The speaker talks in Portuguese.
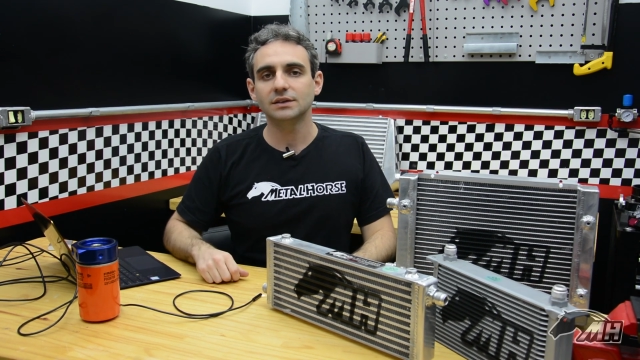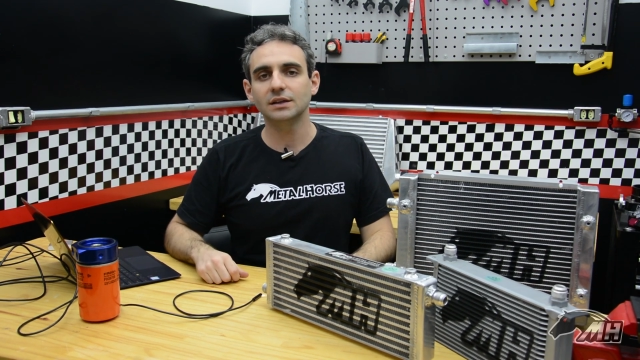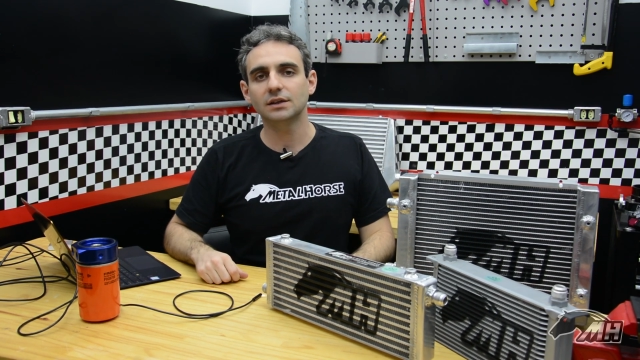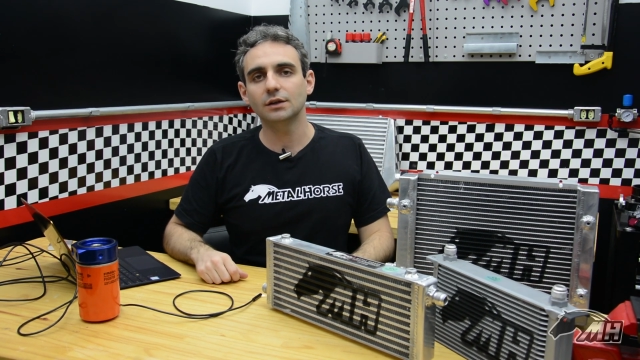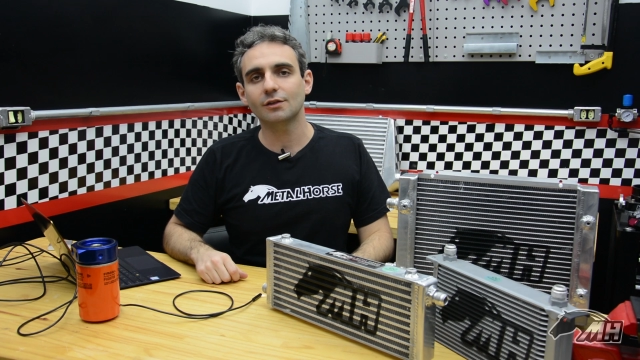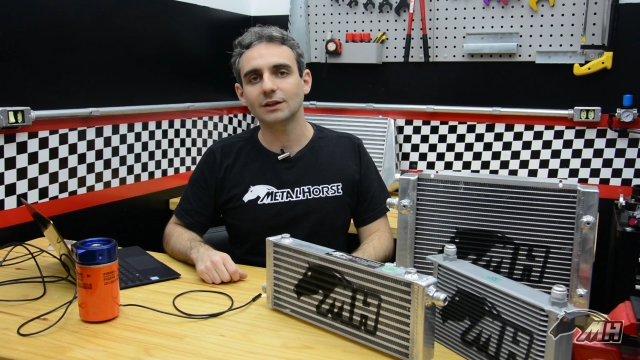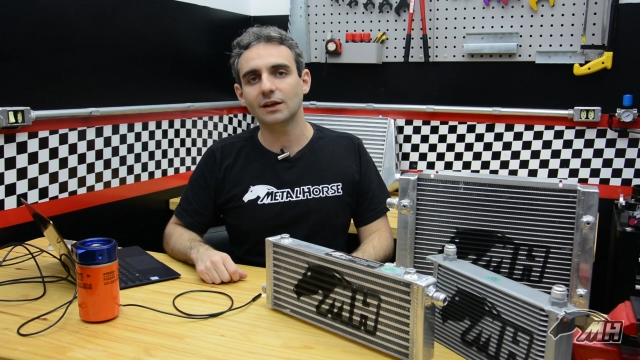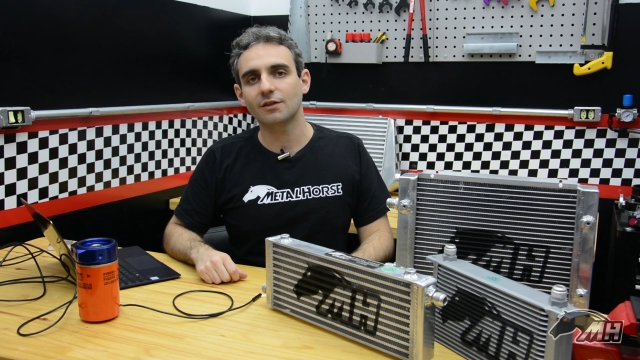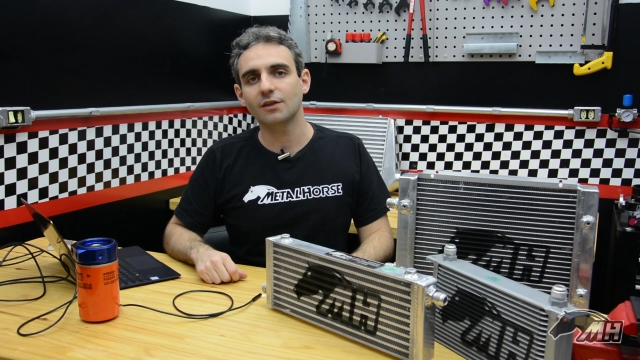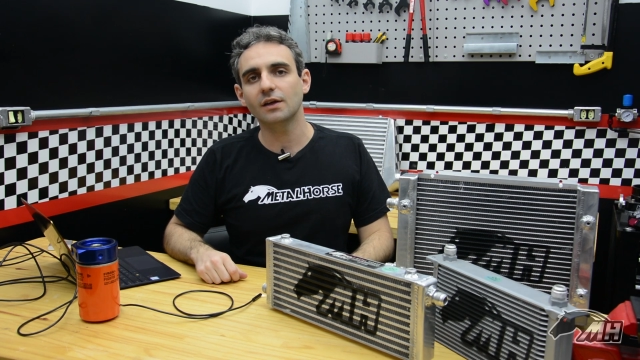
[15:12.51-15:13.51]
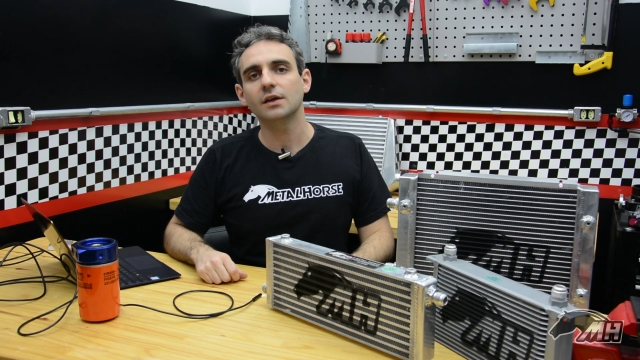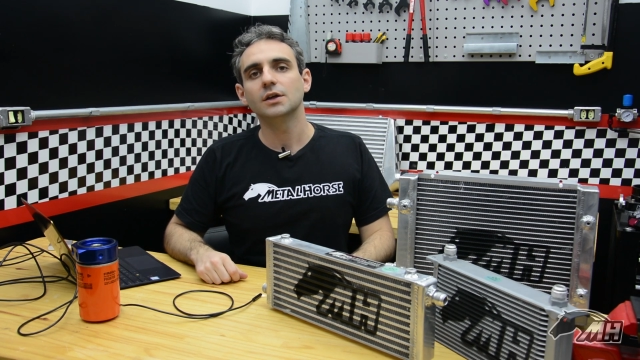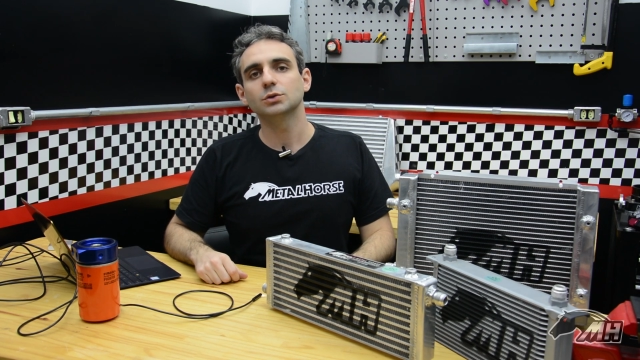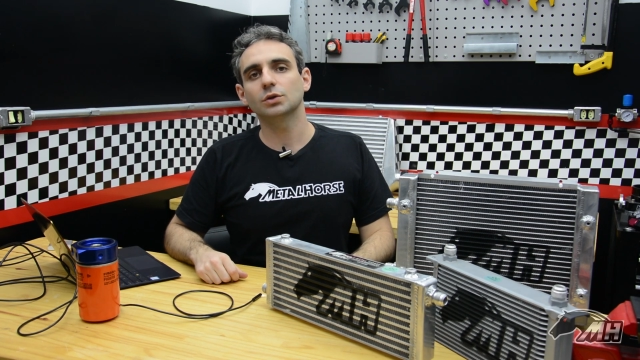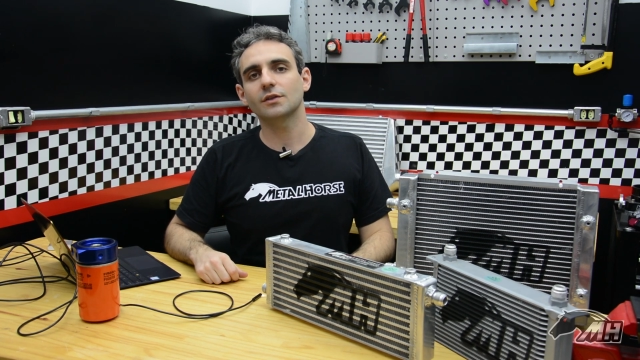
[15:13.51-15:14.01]
tentando esclarecer
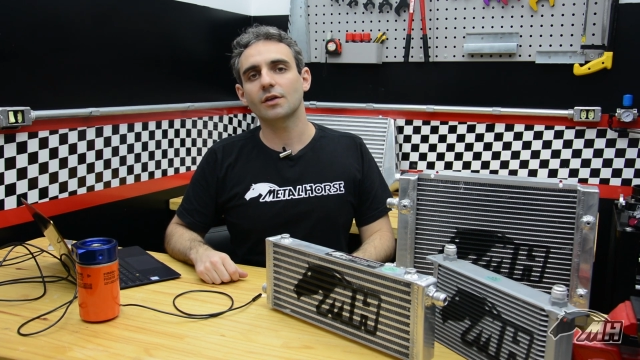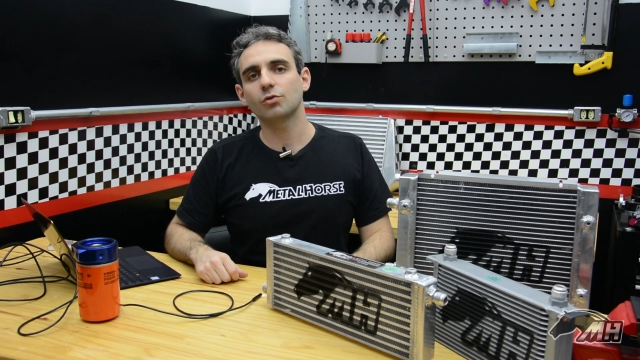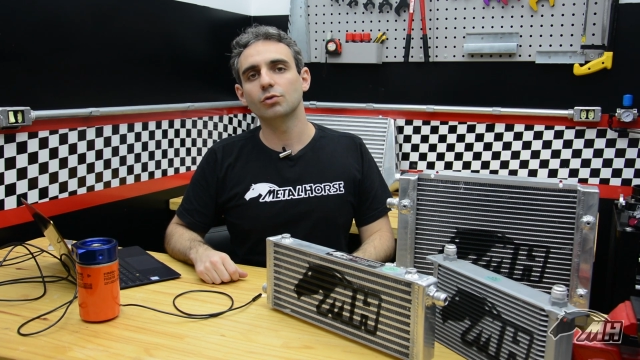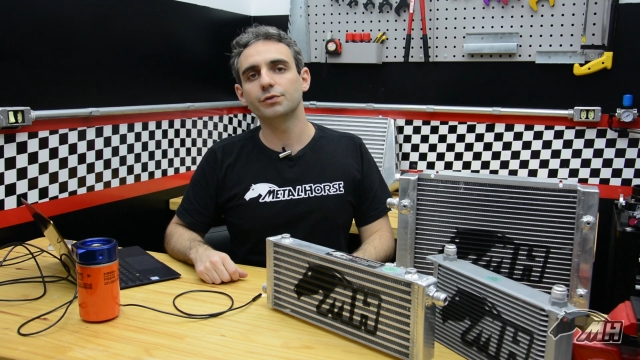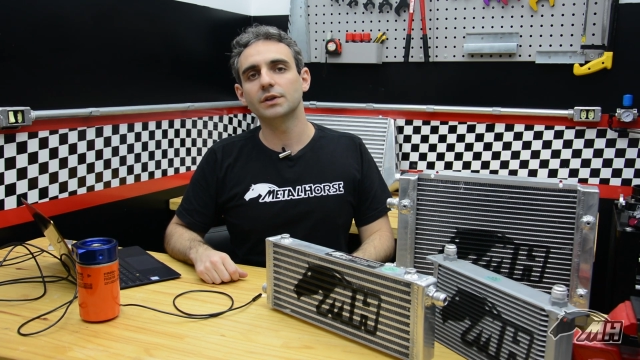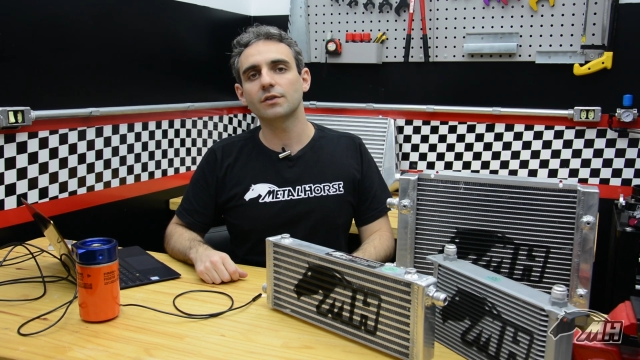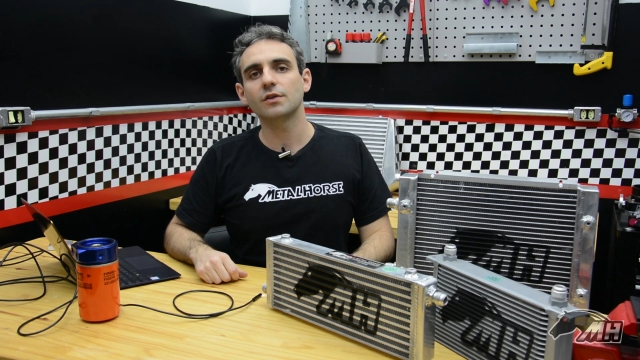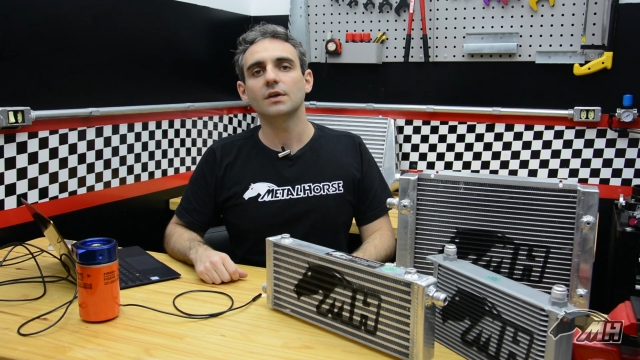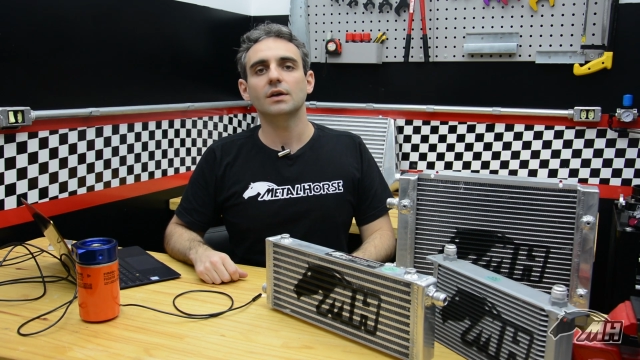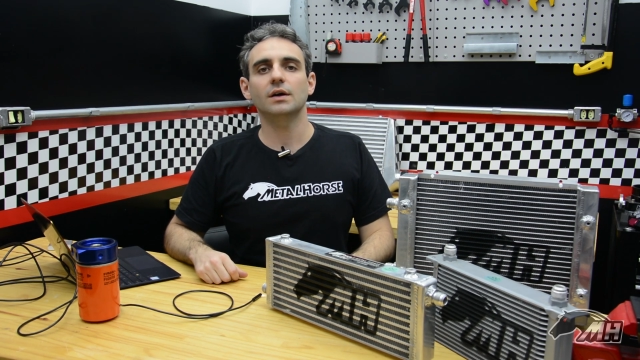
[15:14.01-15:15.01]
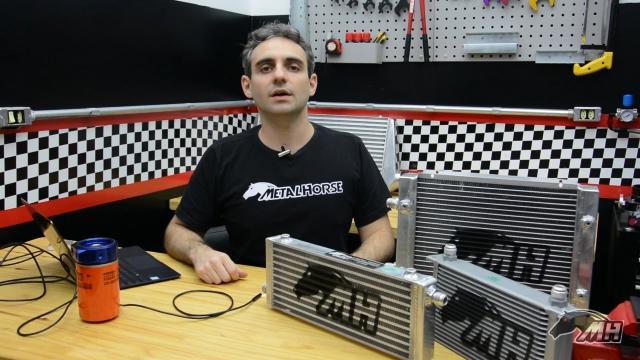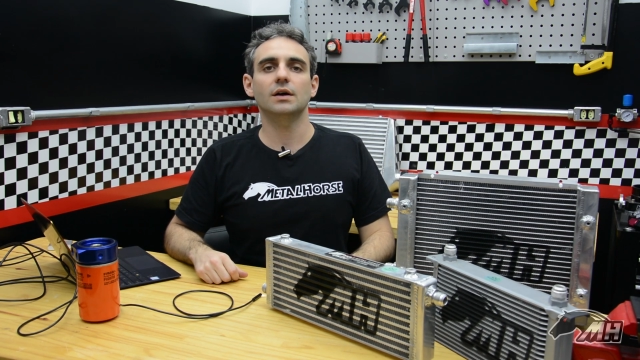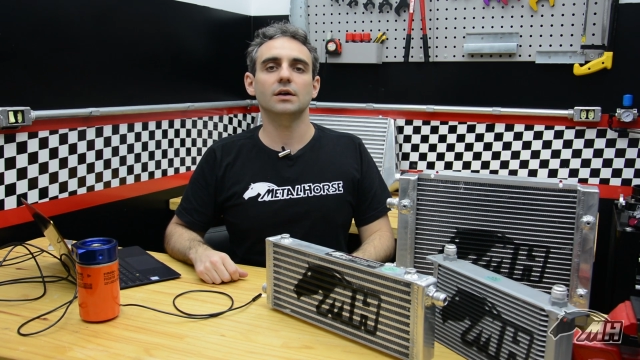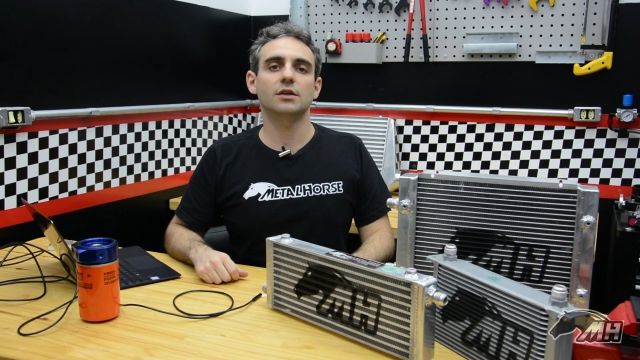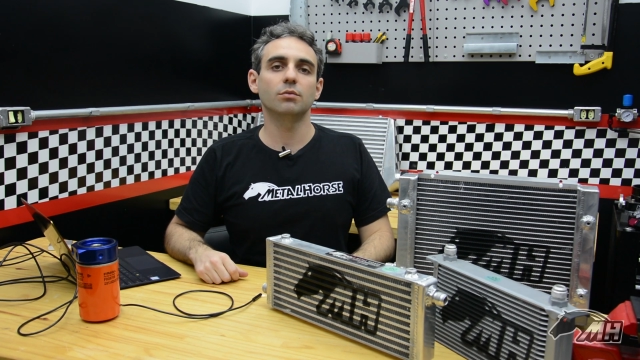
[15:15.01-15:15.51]
todas as dúvidas
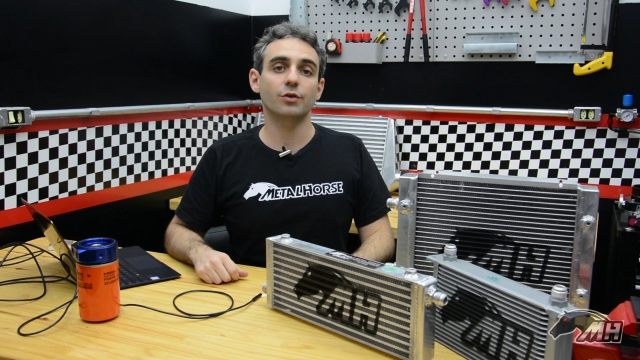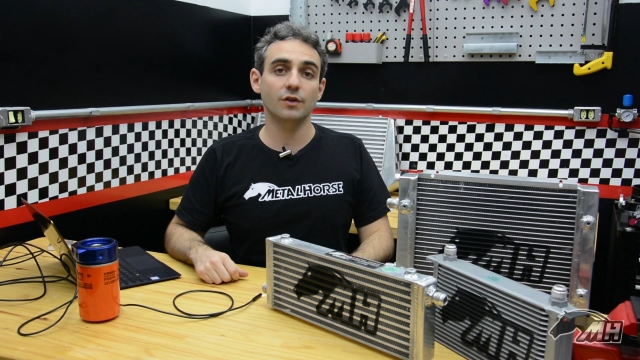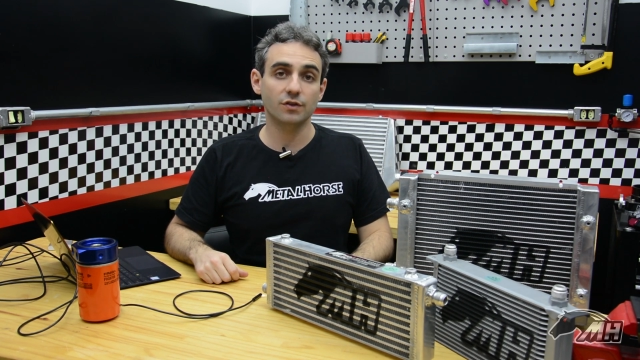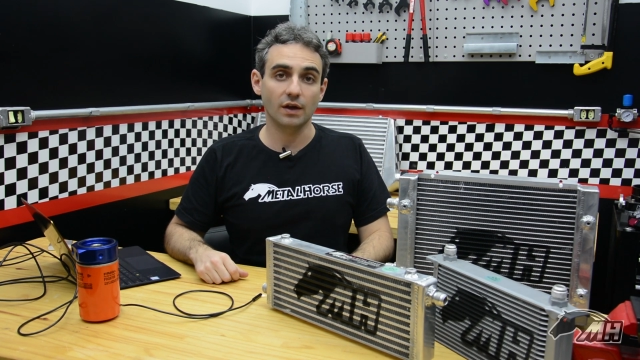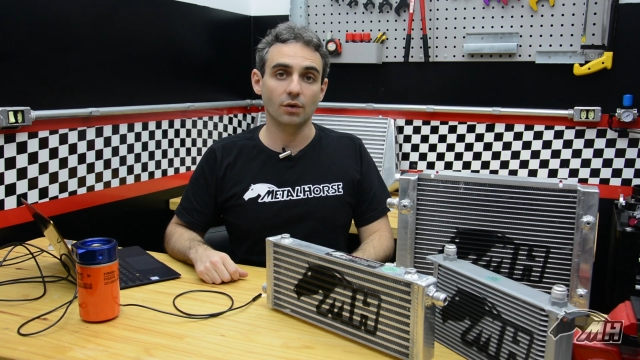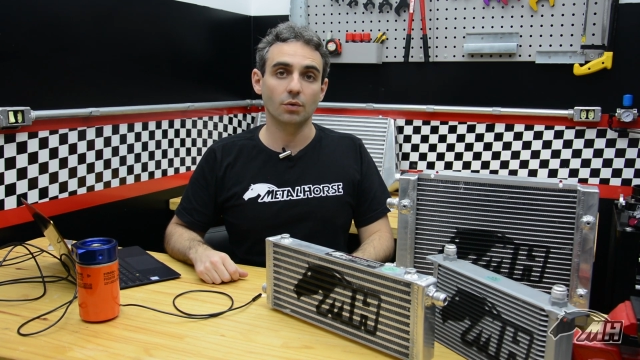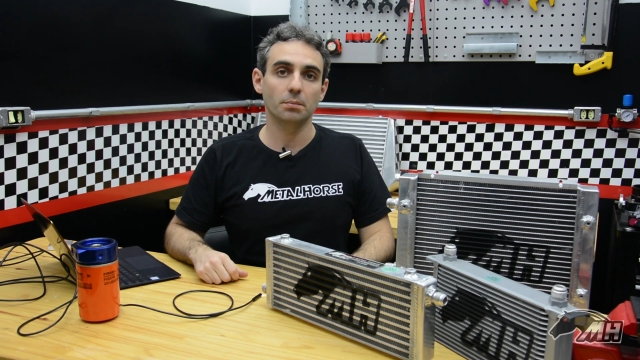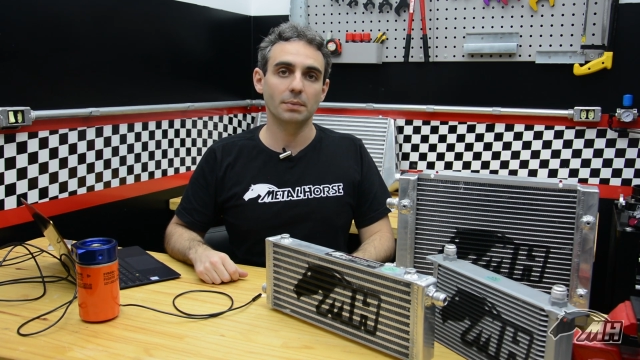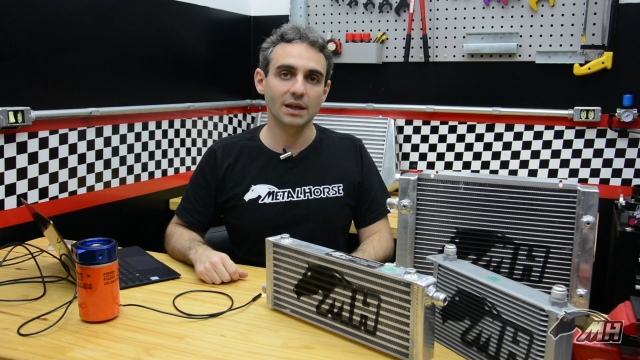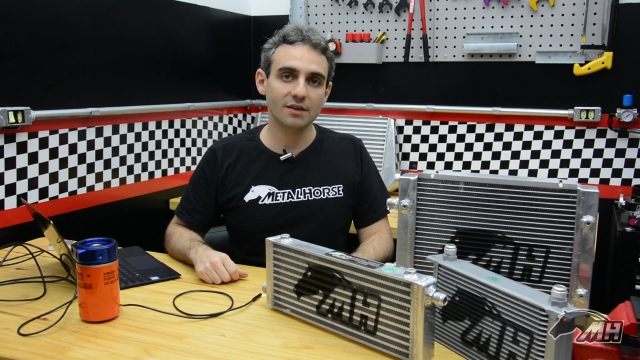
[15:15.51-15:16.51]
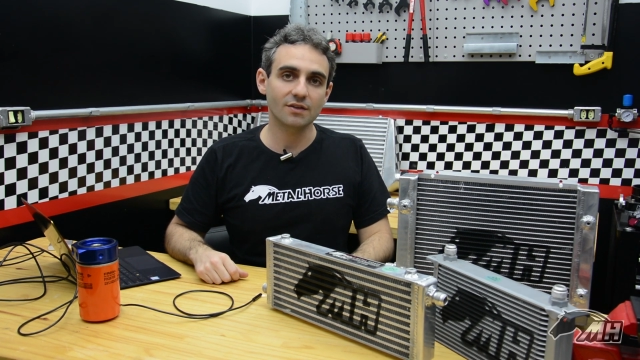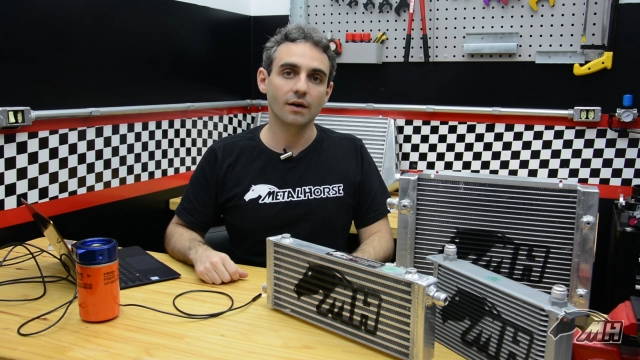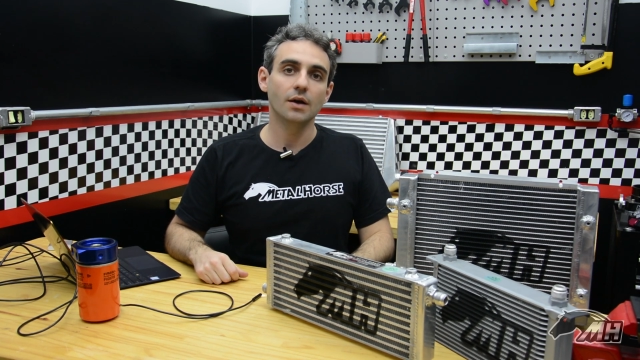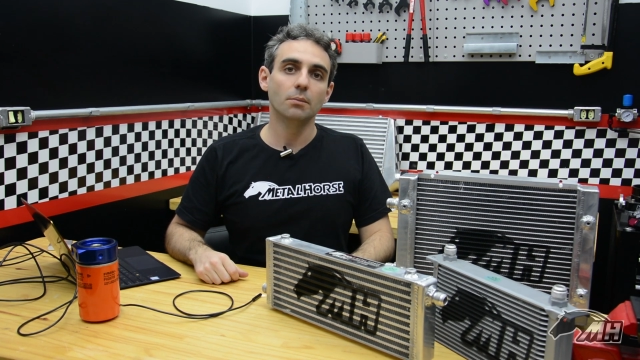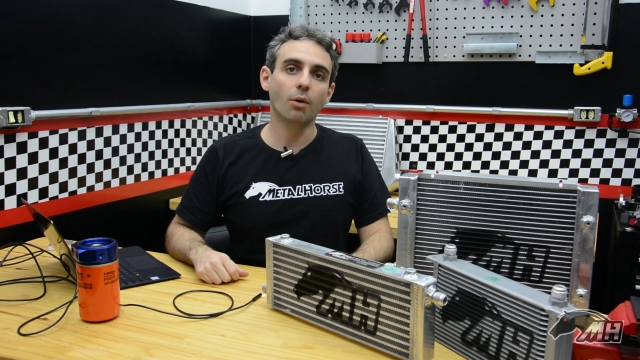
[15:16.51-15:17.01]
uh, que vocês tenham, beleza?